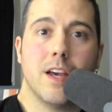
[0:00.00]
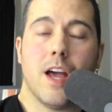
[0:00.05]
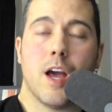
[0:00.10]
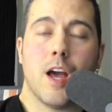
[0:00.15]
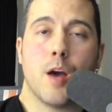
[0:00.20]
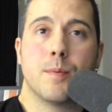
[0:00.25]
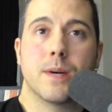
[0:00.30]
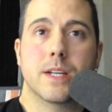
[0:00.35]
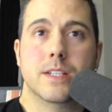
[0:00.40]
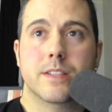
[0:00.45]

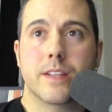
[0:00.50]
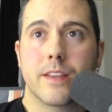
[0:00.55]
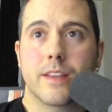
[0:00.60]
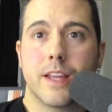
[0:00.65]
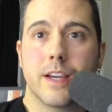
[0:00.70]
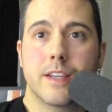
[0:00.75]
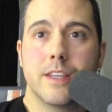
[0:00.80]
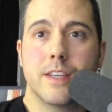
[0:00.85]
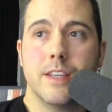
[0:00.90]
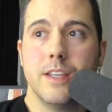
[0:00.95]
A partir
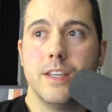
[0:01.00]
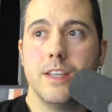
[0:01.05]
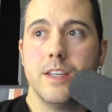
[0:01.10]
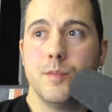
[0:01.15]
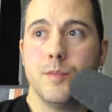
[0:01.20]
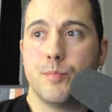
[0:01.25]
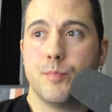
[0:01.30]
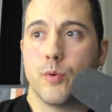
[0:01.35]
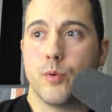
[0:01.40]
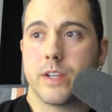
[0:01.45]
de
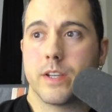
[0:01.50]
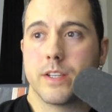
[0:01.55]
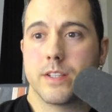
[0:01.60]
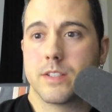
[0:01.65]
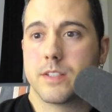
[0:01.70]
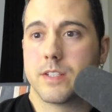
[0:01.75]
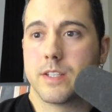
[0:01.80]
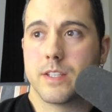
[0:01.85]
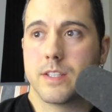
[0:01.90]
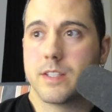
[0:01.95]
aquí,
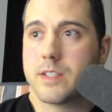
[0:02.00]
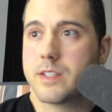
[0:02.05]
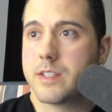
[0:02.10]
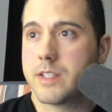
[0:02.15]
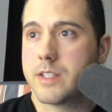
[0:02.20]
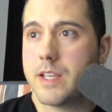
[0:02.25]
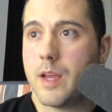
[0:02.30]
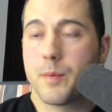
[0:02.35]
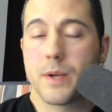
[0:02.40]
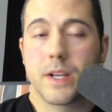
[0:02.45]
pues
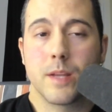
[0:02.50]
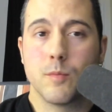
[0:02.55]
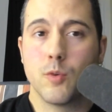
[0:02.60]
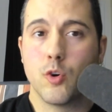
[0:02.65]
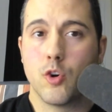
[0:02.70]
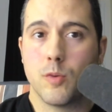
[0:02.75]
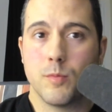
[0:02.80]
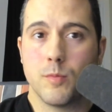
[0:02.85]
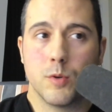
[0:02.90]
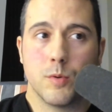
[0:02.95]
eh, ya
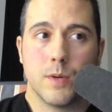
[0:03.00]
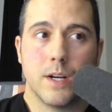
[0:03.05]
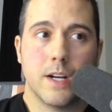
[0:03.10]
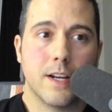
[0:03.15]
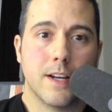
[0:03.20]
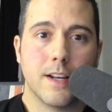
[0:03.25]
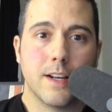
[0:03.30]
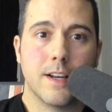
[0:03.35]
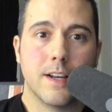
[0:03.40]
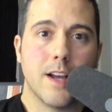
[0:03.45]
veremos cómo
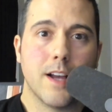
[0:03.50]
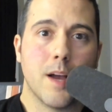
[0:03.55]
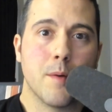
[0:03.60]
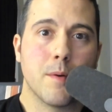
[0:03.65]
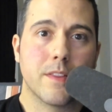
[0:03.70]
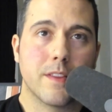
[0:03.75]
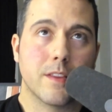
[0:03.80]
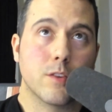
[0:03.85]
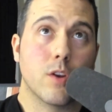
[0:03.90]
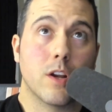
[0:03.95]
va
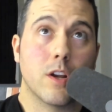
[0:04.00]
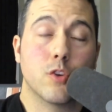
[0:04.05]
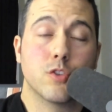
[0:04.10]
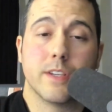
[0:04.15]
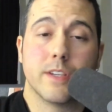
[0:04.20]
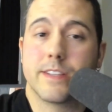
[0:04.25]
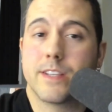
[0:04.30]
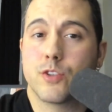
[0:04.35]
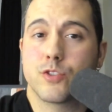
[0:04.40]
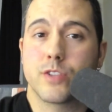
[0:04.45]
avanzando la
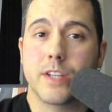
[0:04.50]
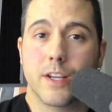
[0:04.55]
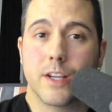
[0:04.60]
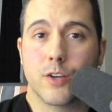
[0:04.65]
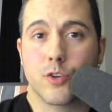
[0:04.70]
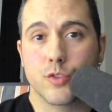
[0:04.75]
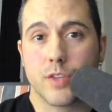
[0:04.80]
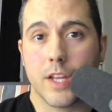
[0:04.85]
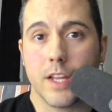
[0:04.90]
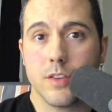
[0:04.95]
cosa, ya os iré
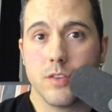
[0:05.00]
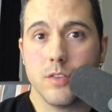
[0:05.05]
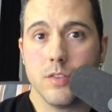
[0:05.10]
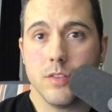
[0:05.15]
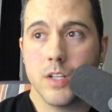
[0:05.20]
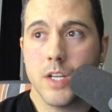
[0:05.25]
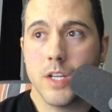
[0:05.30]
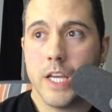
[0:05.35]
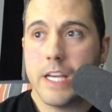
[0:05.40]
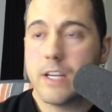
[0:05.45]

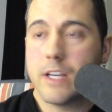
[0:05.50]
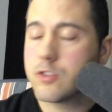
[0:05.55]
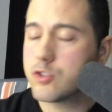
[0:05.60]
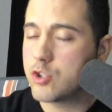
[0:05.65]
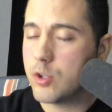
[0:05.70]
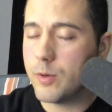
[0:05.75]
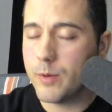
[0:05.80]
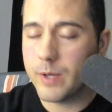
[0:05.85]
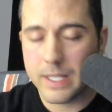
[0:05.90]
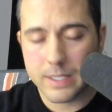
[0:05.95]
contando.
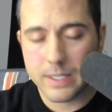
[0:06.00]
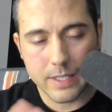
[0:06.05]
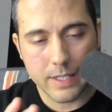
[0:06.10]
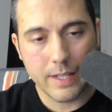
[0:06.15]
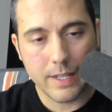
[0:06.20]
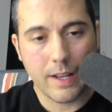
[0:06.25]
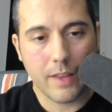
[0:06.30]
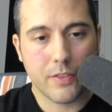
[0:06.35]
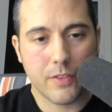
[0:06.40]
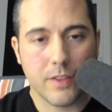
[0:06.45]
Yo voy a
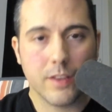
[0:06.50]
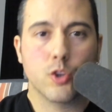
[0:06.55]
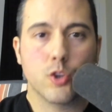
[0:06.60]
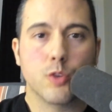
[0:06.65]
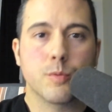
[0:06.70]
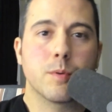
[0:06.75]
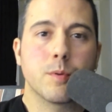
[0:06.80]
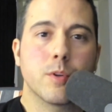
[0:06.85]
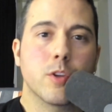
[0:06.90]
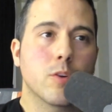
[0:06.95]
seguir haciendo
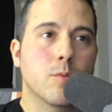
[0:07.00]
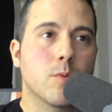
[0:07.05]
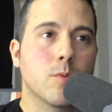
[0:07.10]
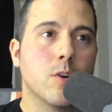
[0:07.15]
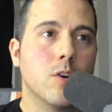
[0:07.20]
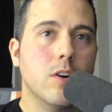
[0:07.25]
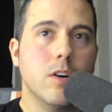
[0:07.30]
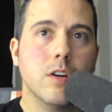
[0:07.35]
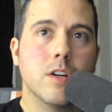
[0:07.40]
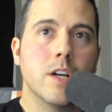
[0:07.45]
mi
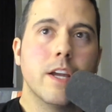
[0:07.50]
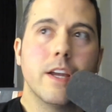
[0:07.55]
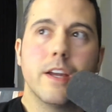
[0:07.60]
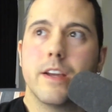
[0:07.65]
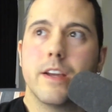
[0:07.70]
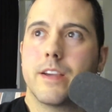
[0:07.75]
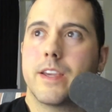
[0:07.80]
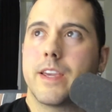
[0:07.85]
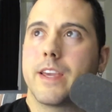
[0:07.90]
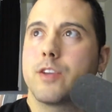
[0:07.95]
videoblog,
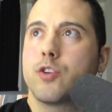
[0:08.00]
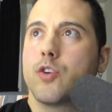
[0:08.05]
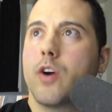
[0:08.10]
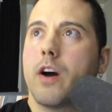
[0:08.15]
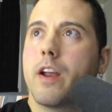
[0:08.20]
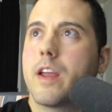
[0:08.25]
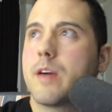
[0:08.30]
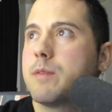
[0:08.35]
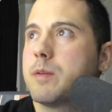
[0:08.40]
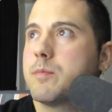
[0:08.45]
que yo
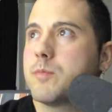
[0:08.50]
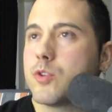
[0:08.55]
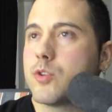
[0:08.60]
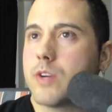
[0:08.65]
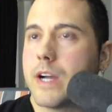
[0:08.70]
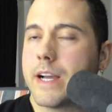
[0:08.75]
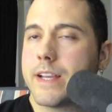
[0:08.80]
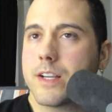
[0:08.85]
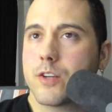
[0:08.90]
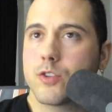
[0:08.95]
ahora mismo
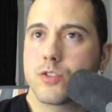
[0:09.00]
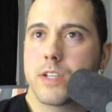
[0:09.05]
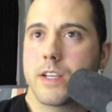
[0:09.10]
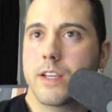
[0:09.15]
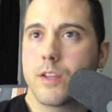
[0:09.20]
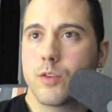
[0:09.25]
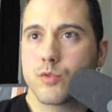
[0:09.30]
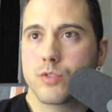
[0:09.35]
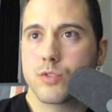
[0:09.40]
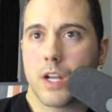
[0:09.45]
haya
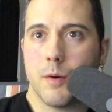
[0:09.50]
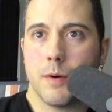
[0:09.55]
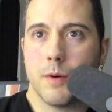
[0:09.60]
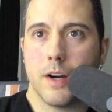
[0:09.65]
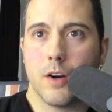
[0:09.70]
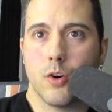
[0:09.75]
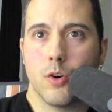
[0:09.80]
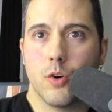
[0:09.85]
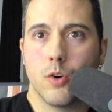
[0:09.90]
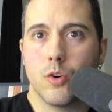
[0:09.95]
conseguido un
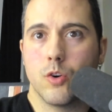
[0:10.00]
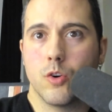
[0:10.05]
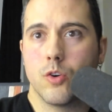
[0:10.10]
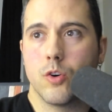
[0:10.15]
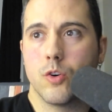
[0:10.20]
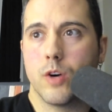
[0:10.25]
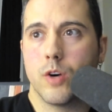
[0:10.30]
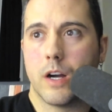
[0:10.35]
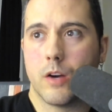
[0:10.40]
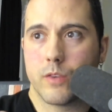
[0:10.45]

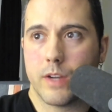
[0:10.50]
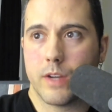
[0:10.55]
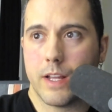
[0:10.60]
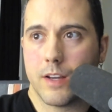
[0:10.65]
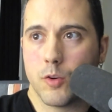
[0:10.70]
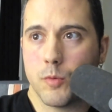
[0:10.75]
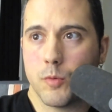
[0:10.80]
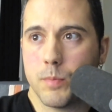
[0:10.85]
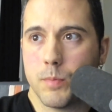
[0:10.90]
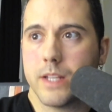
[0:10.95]
trabajo a
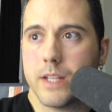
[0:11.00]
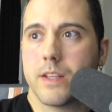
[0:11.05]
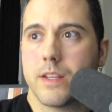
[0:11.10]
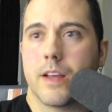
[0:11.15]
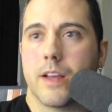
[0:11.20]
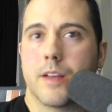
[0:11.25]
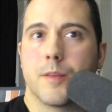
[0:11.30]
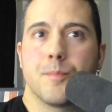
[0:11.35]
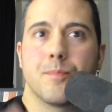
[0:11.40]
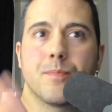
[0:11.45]
jornada
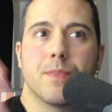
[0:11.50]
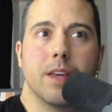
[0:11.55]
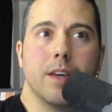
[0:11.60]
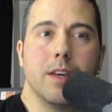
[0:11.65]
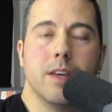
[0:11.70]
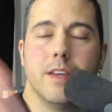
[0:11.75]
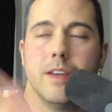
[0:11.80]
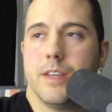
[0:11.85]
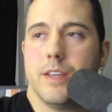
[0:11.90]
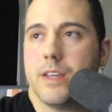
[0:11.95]
completa
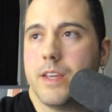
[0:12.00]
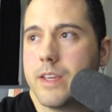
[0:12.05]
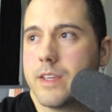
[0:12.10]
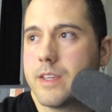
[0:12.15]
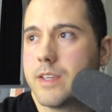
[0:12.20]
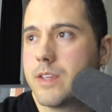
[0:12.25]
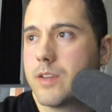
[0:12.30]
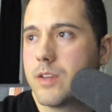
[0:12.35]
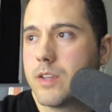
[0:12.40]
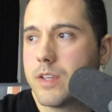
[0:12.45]

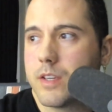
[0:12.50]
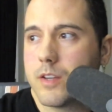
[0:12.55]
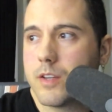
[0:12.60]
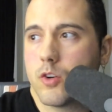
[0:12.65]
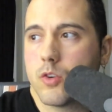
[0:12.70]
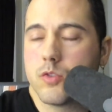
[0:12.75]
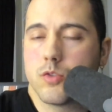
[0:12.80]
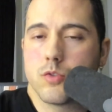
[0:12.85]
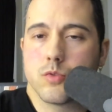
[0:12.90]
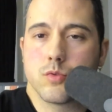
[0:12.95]
y
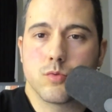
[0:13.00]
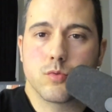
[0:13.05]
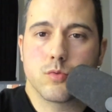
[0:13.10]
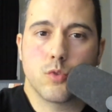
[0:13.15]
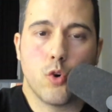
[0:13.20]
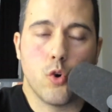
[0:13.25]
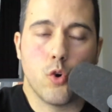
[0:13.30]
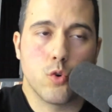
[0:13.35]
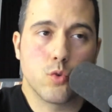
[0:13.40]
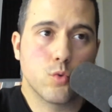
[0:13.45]

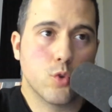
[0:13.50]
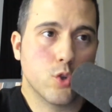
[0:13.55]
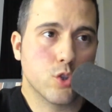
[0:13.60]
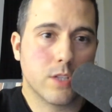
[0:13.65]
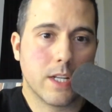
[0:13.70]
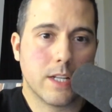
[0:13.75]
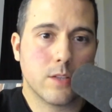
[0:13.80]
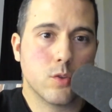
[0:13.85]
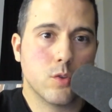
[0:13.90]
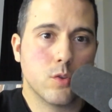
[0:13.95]
con, con un
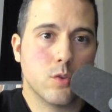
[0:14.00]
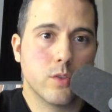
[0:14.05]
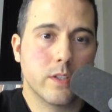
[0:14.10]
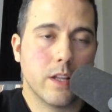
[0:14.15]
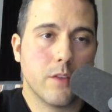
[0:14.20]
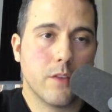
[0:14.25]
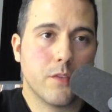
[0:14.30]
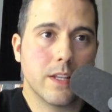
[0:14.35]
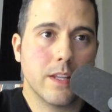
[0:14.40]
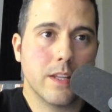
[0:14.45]
contrato
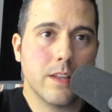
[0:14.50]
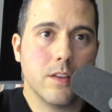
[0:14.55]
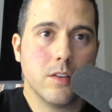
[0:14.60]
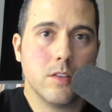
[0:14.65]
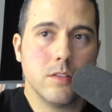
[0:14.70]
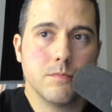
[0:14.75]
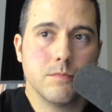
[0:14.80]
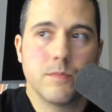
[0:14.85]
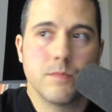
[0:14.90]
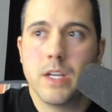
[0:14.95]

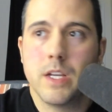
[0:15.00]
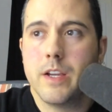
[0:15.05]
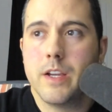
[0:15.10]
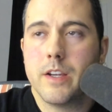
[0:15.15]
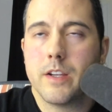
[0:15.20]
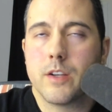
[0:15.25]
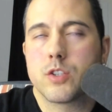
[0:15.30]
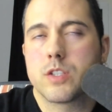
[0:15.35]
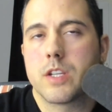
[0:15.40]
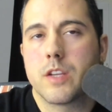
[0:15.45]
indefinido,
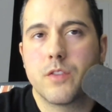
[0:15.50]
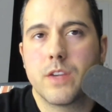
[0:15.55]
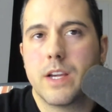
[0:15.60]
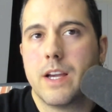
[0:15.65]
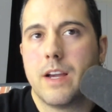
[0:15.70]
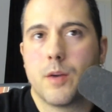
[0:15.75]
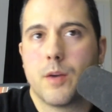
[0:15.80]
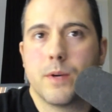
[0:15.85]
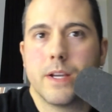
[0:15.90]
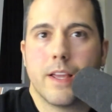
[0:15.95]
no
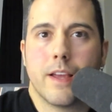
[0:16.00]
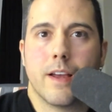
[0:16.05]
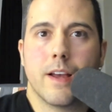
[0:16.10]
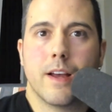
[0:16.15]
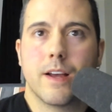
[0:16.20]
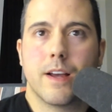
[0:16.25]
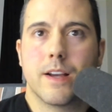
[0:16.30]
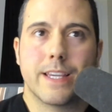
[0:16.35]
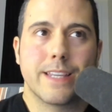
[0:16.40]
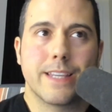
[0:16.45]
significa que
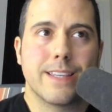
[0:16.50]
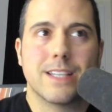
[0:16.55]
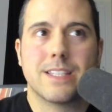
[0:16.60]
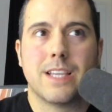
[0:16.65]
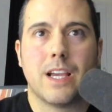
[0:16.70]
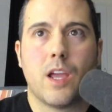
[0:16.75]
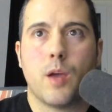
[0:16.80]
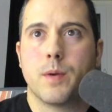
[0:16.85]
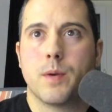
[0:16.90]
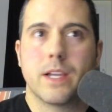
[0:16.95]
vaya, que ya se
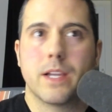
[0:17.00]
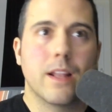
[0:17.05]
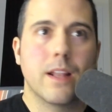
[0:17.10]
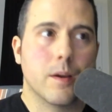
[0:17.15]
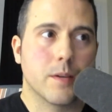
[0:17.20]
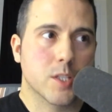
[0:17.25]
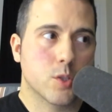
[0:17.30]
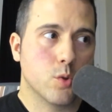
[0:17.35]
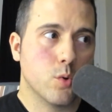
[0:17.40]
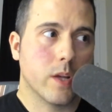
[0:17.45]
acabe aquí la
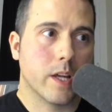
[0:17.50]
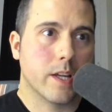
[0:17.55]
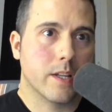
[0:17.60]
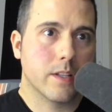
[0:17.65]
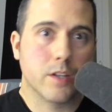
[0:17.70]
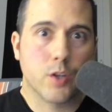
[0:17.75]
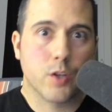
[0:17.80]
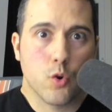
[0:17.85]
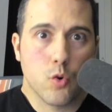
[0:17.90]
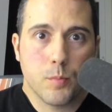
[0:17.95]
aventura,
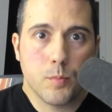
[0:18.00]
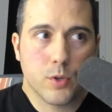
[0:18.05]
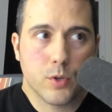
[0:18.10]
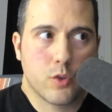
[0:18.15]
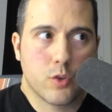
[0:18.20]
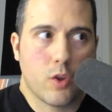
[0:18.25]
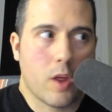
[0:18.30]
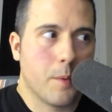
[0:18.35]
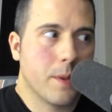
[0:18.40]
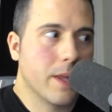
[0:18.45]
no,
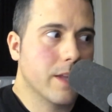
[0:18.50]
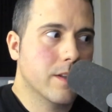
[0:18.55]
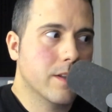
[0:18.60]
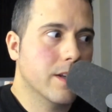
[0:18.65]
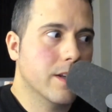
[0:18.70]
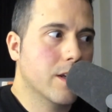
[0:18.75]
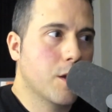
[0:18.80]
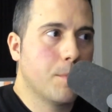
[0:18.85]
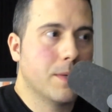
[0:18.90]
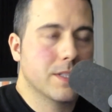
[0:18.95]
porque todavía
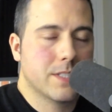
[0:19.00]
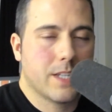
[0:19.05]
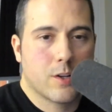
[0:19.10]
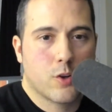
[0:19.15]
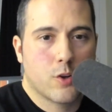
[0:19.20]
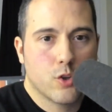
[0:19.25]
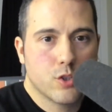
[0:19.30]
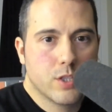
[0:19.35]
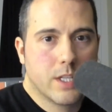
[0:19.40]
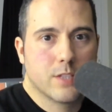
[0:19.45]
tienen que pasar
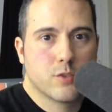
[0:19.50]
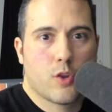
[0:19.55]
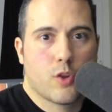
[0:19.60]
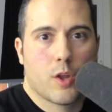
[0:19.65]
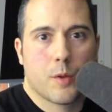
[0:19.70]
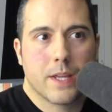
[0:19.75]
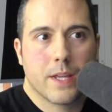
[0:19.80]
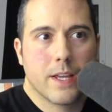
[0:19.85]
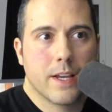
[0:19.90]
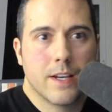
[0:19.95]
cosas,
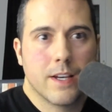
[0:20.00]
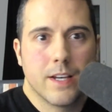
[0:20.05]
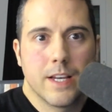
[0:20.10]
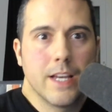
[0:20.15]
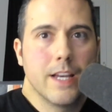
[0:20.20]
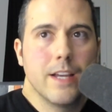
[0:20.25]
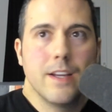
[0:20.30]
todavía